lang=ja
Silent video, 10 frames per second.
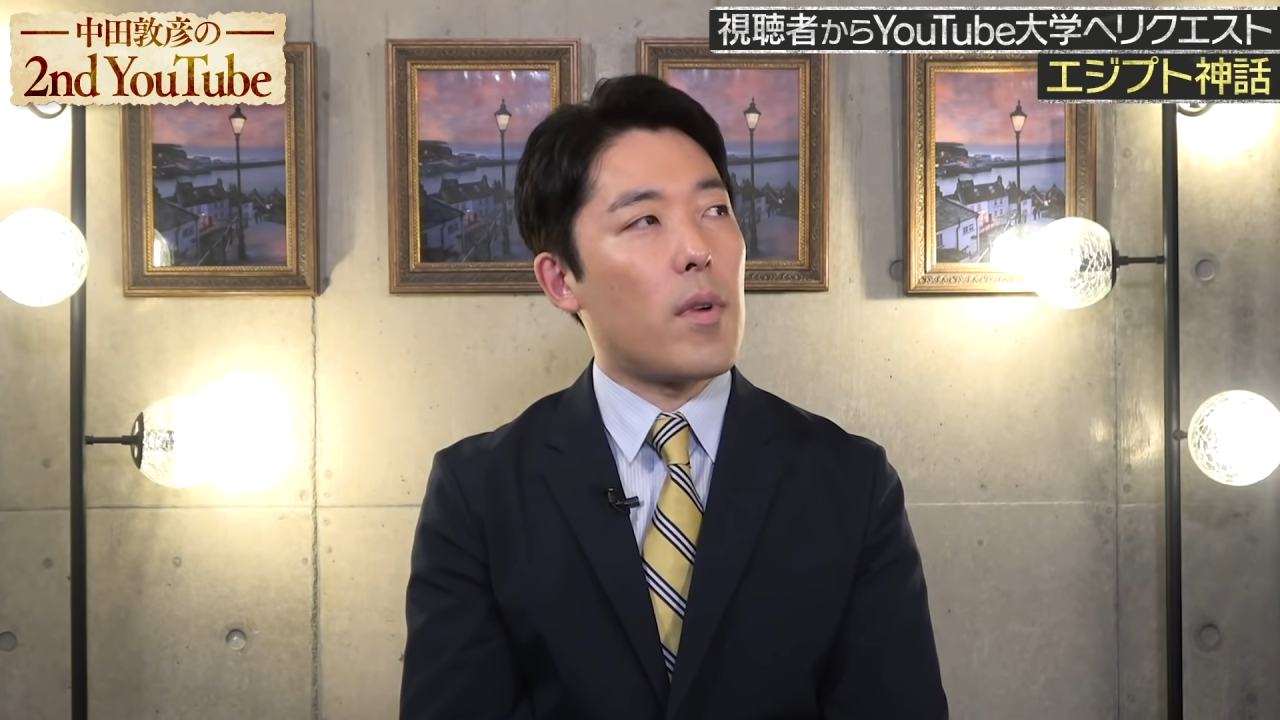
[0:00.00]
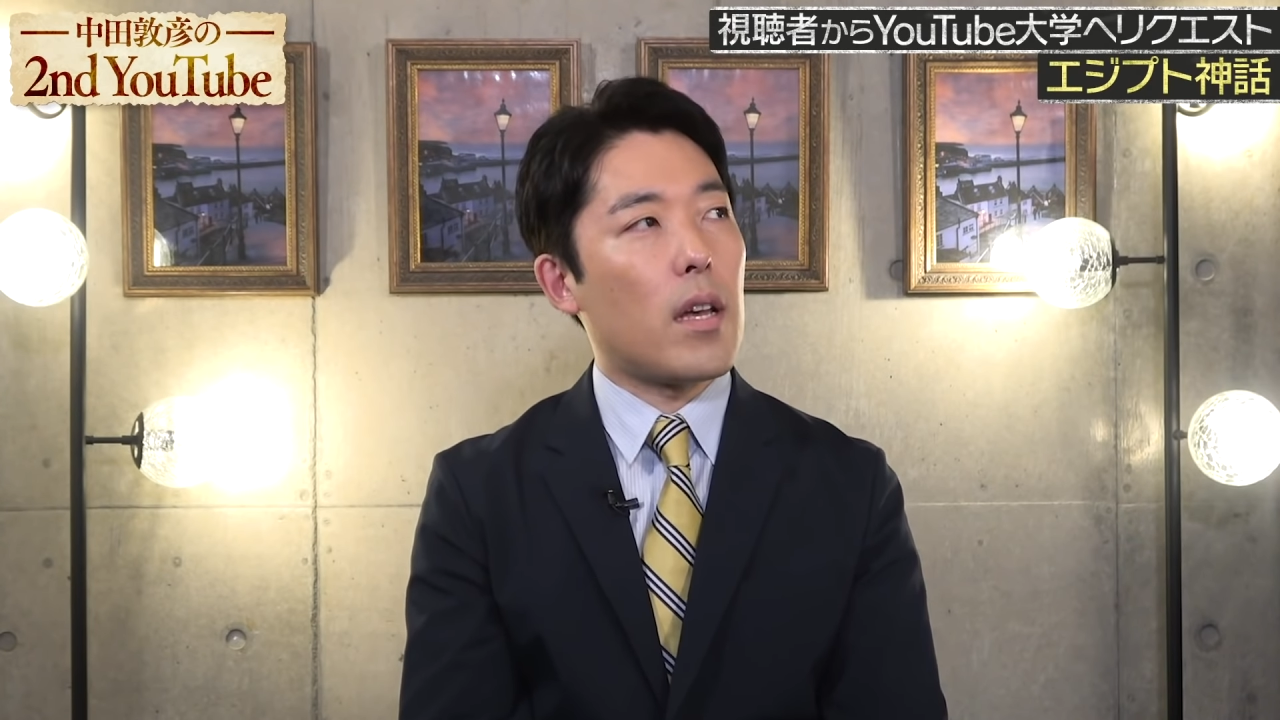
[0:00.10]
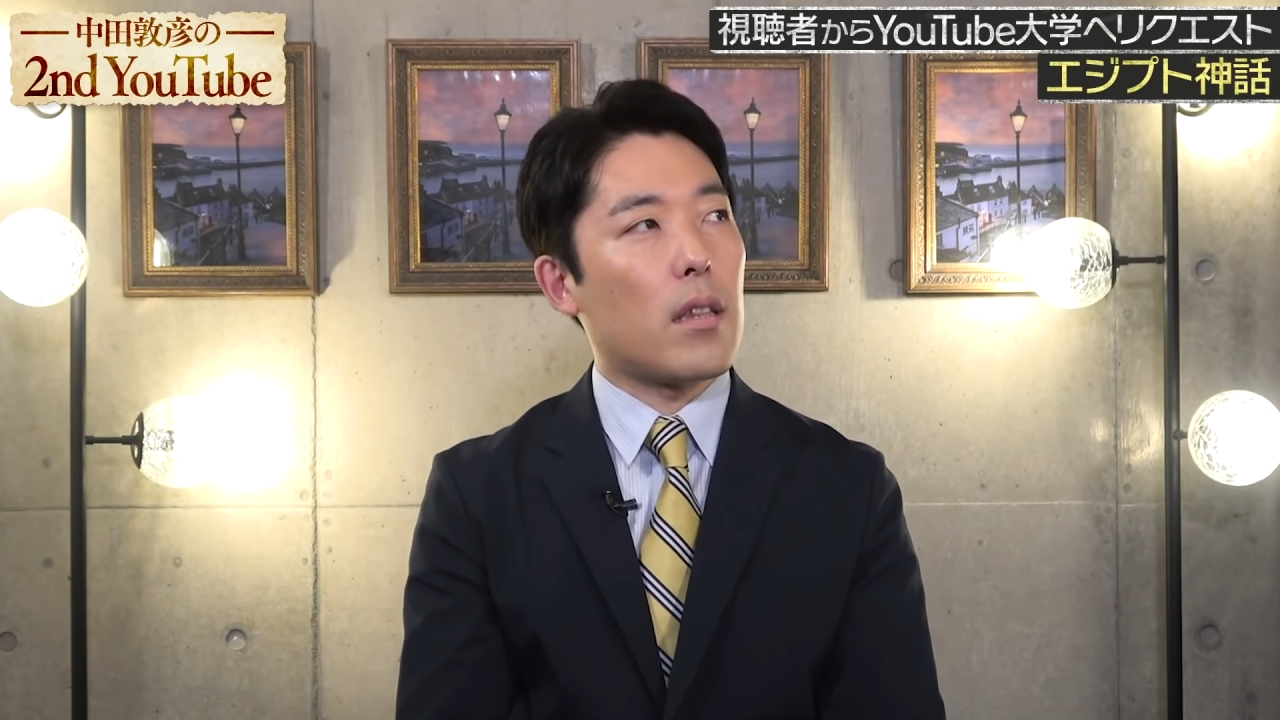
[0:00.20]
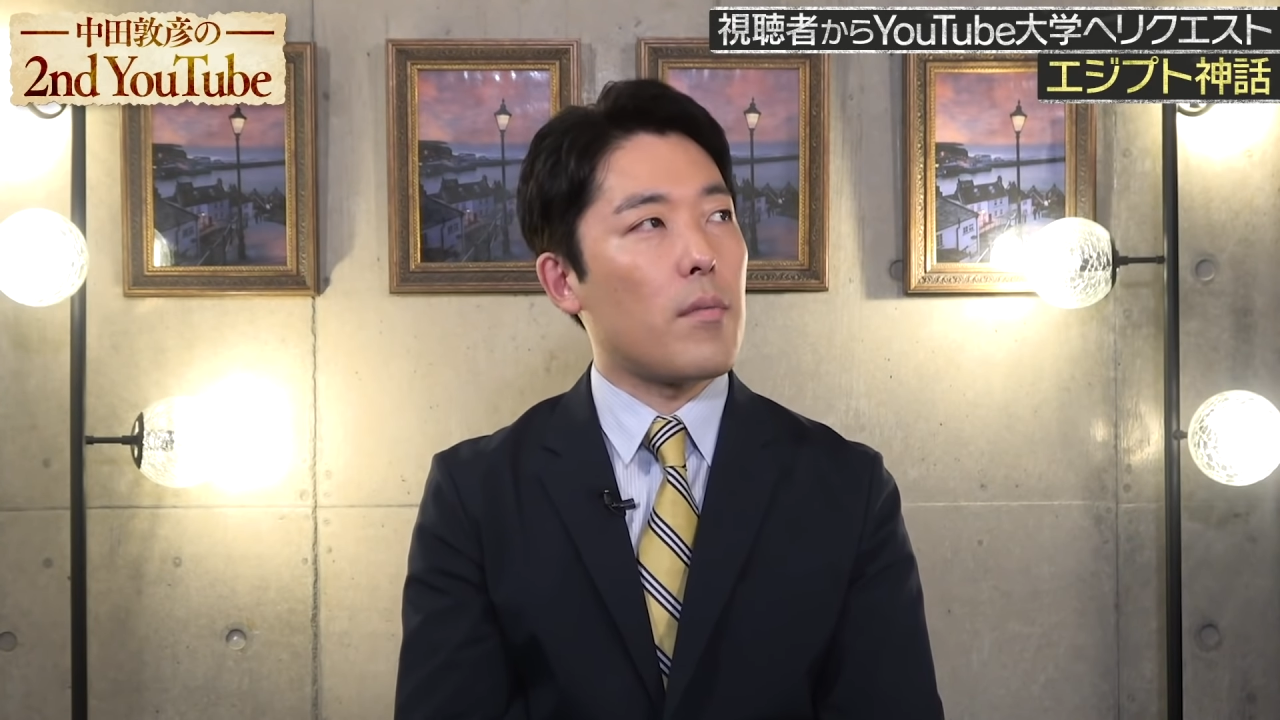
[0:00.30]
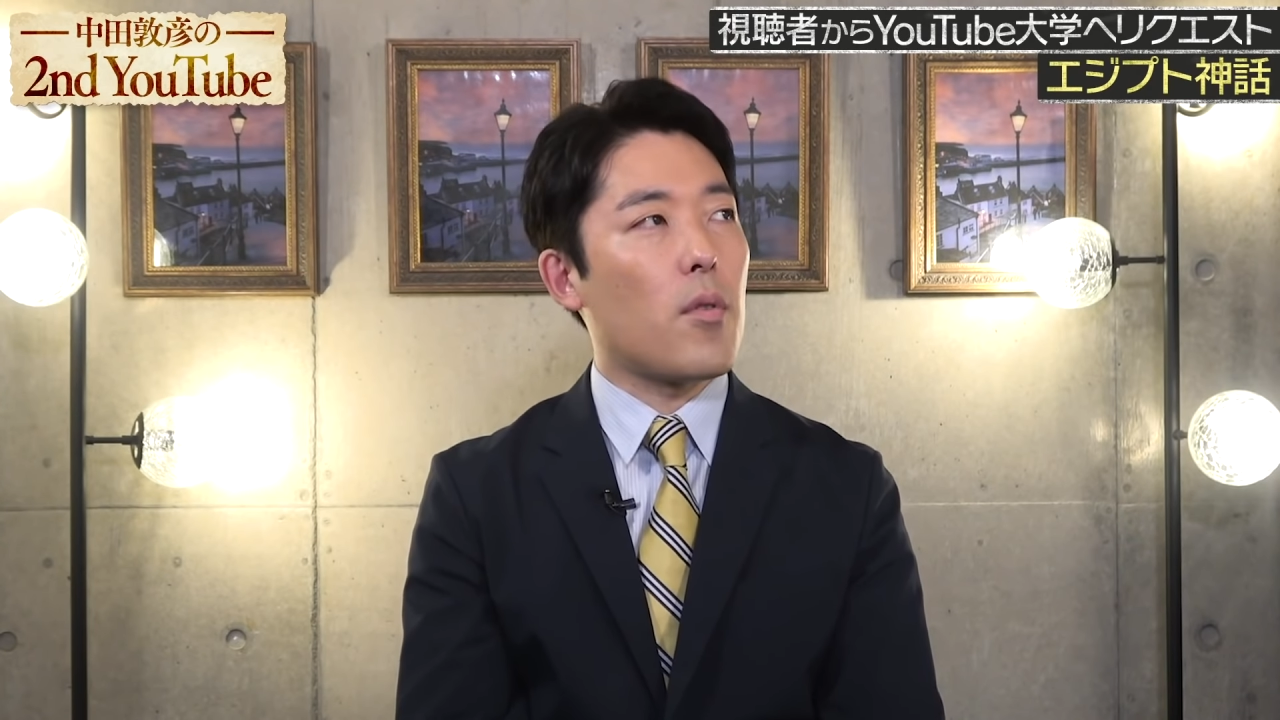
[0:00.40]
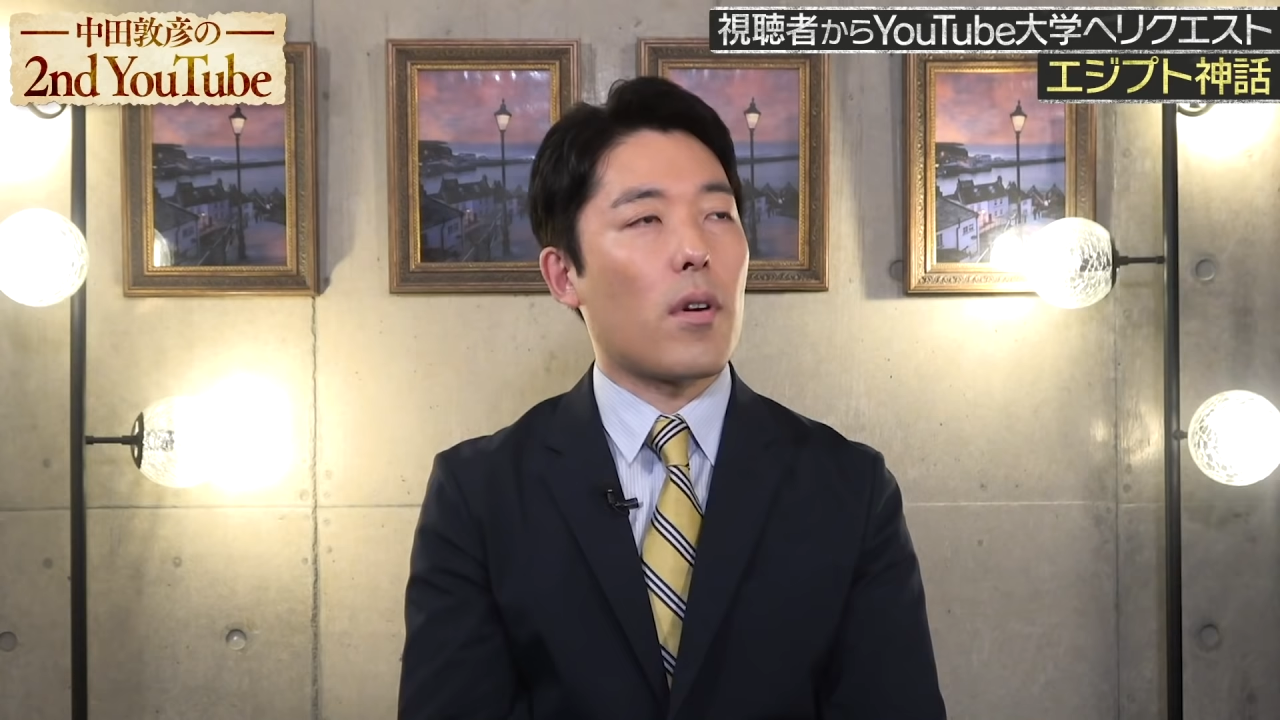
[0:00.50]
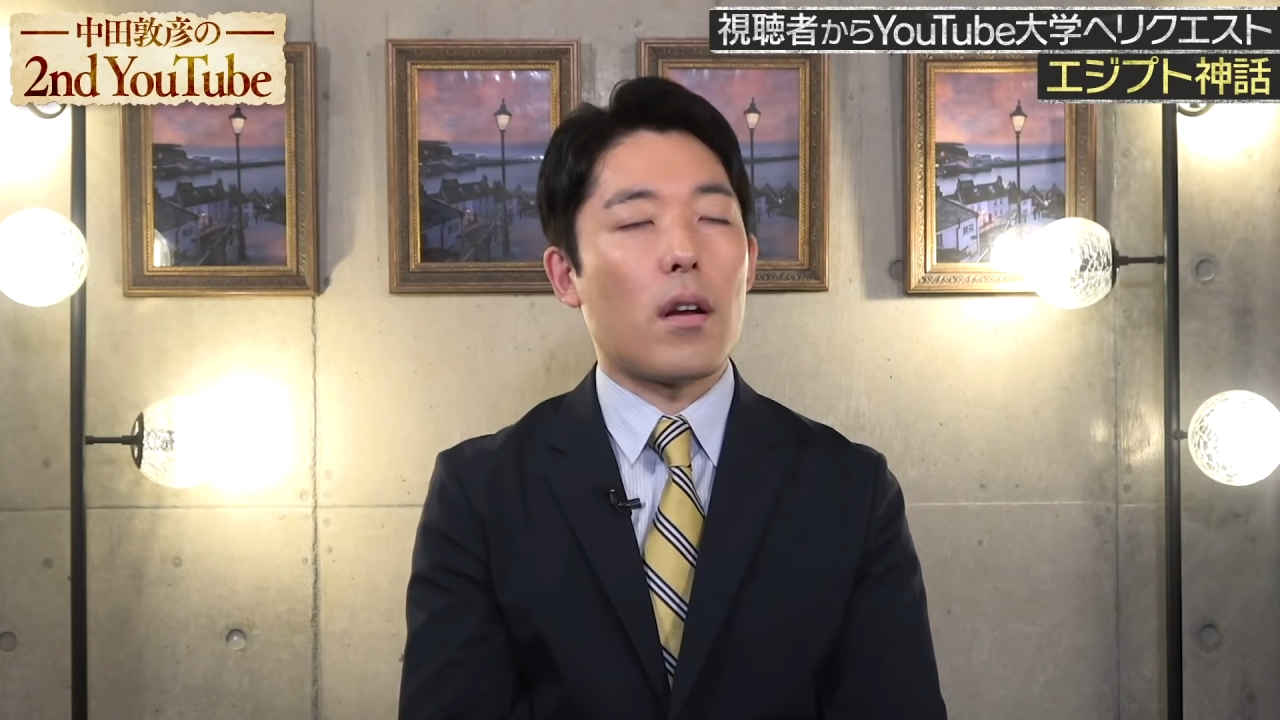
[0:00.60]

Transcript: まあやってみよう